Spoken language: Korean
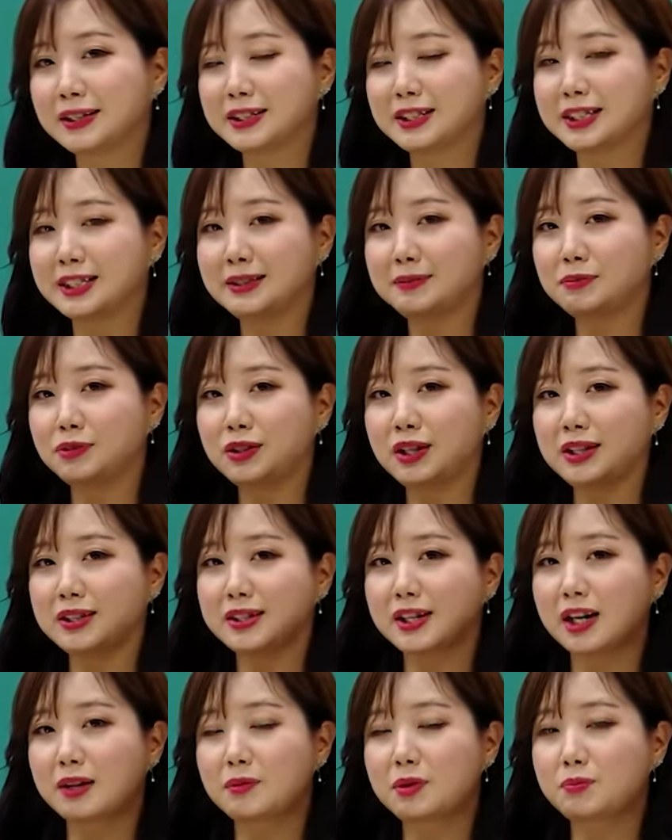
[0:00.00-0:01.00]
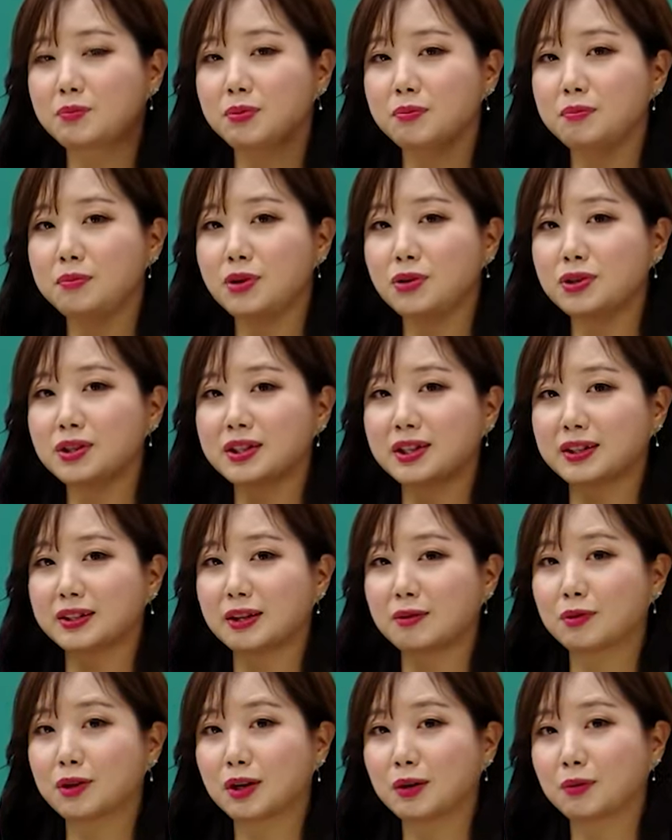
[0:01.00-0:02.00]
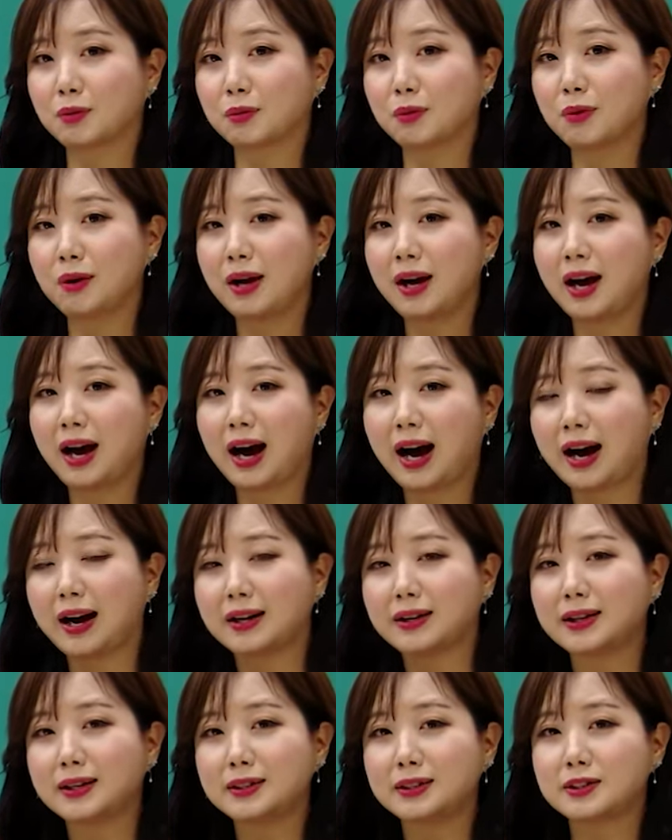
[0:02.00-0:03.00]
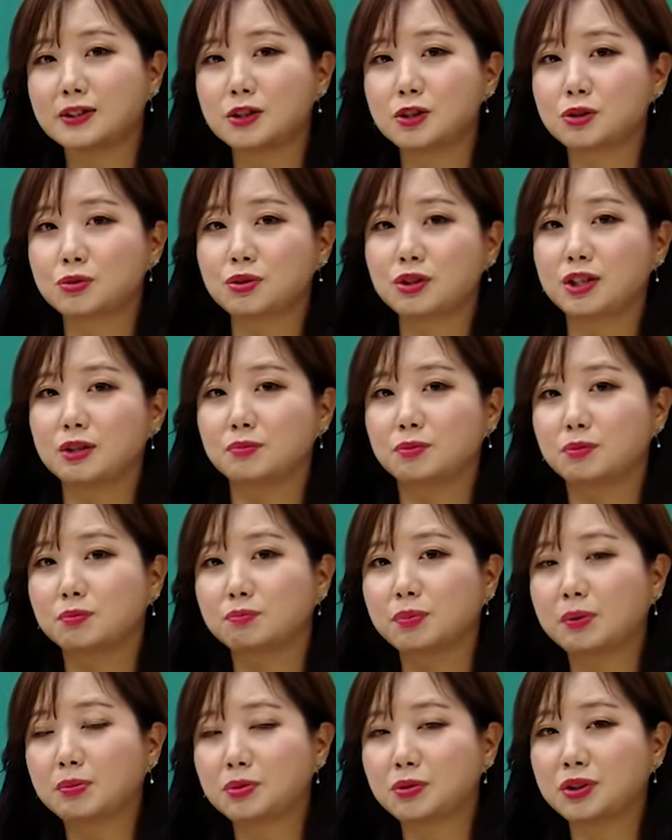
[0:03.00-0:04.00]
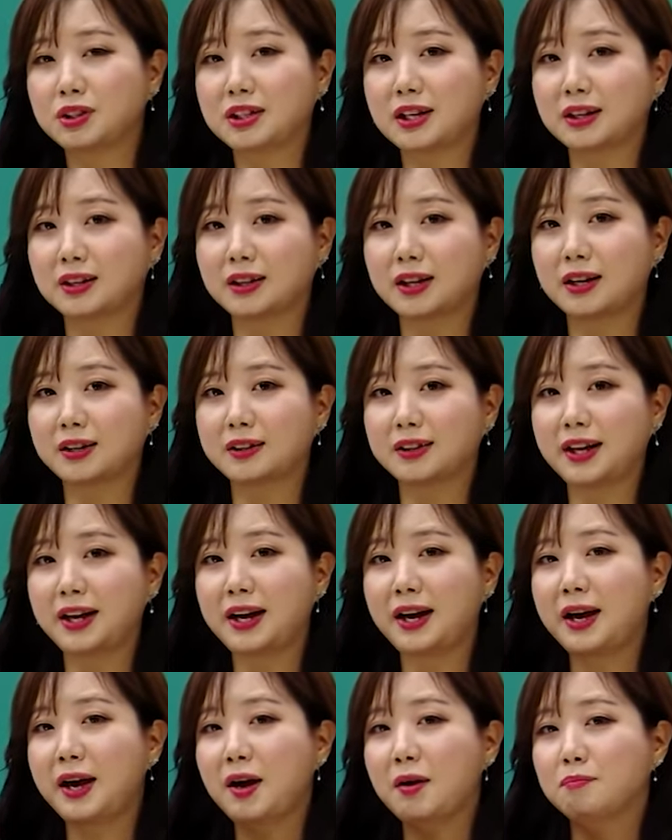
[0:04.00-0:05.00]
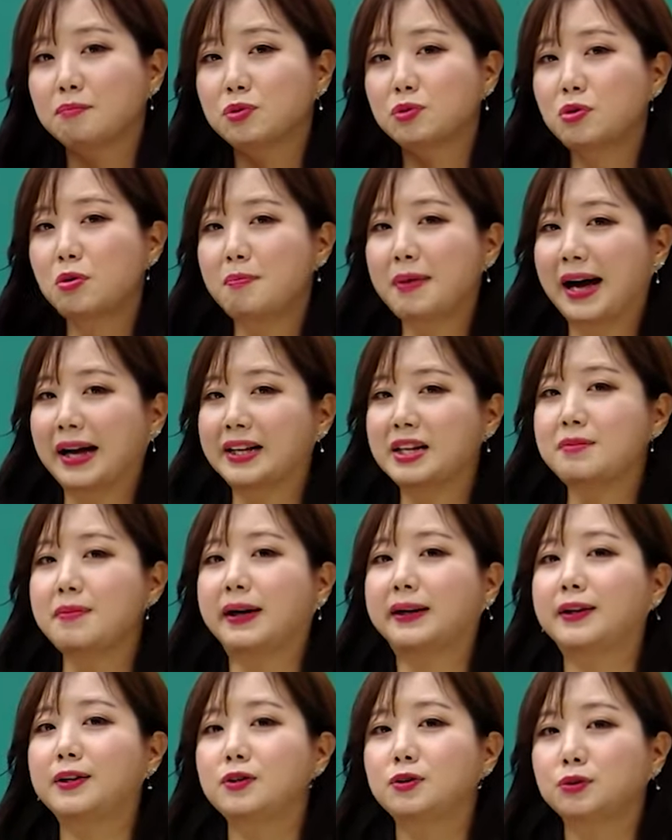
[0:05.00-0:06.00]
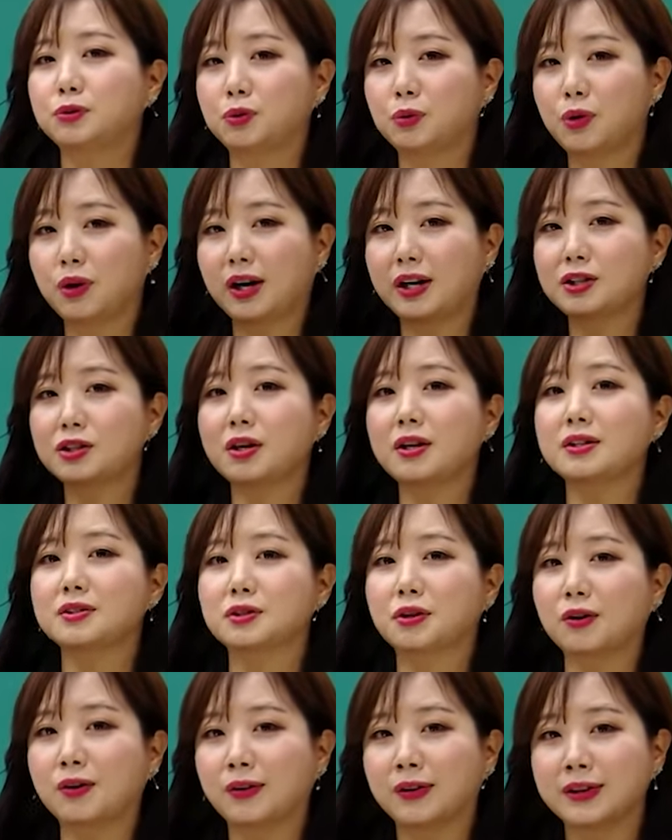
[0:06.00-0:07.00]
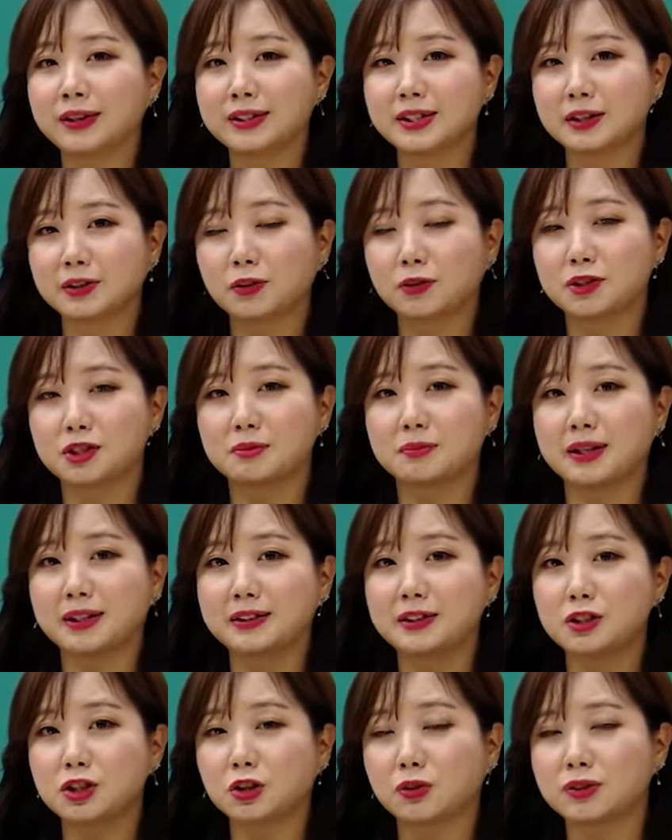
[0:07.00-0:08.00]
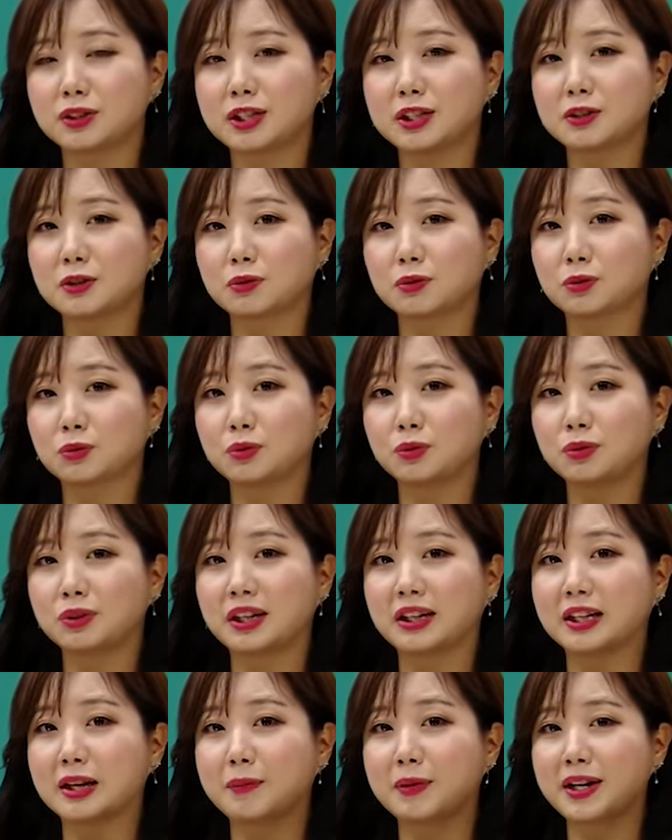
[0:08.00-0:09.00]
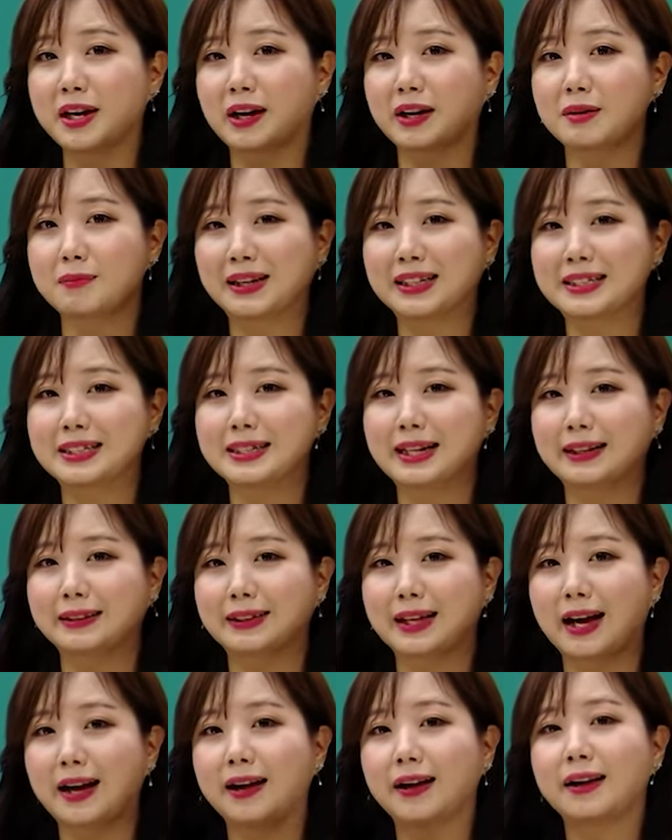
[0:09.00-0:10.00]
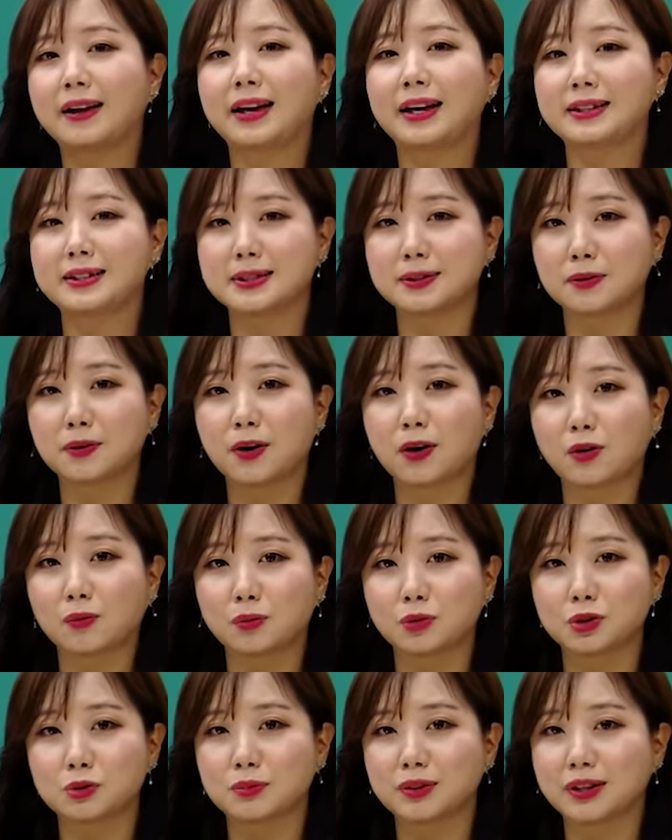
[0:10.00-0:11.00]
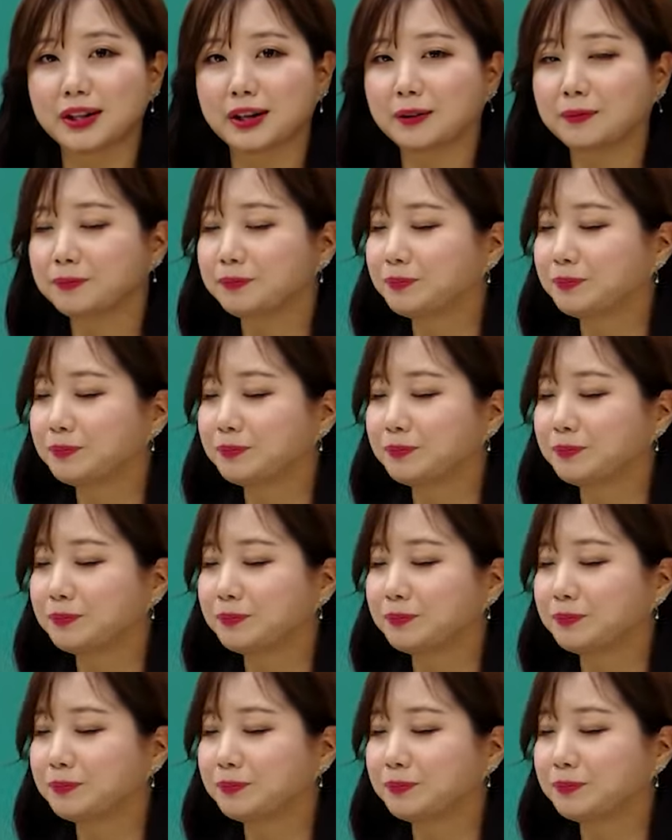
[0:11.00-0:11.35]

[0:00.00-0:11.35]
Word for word: 질문에 이 사람이 분명히 대답을 하고 알아들을 수 있는 문법으로 이야기를 하는데 물론 많이 말하려고 노력하셔야죠. 자, 그렇지만은 전체적으로 대답의 양이 많진 않다의 증거라고 보시면 돼요.